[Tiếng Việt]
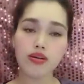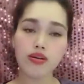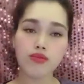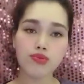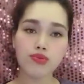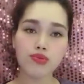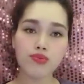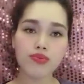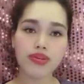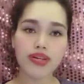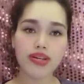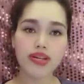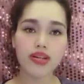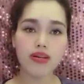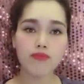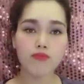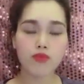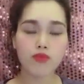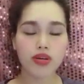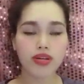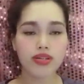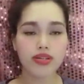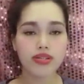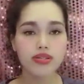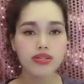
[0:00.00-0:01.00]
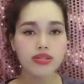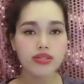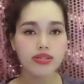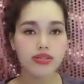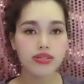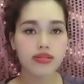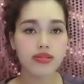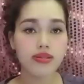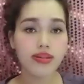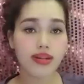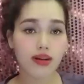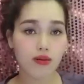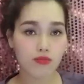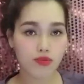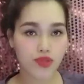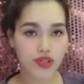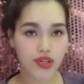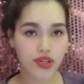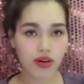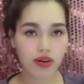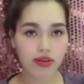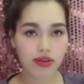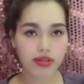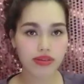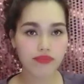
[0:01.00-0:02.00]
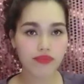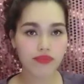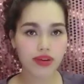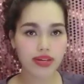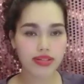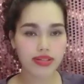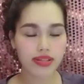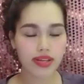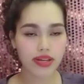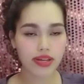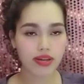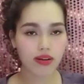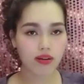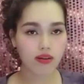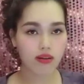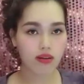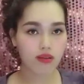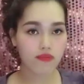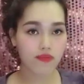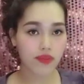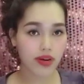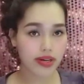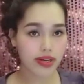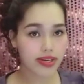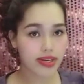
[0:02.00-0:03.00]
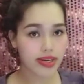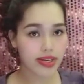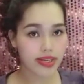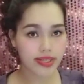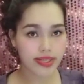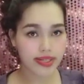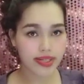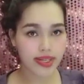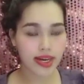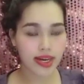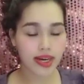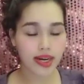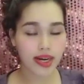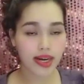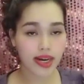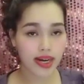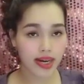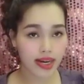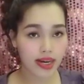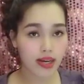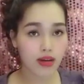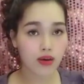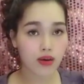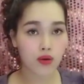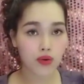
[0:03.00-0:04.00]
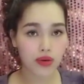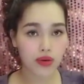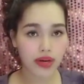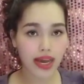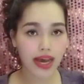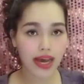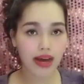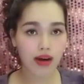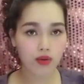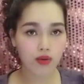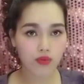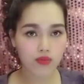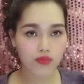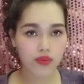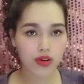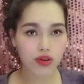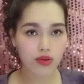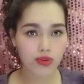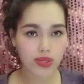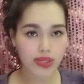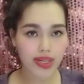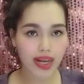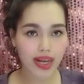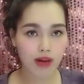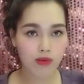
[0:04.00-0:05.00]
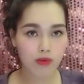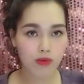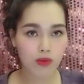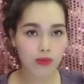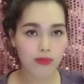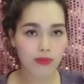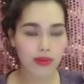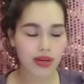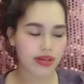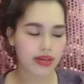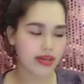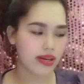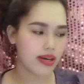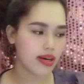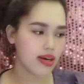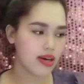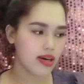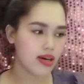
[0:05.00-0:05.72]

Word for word: Hồng Nhung nghĩ là một cái đứa học trò như vậy thì nó có phần là ra khá là hỗn láo với cô giáo của mình.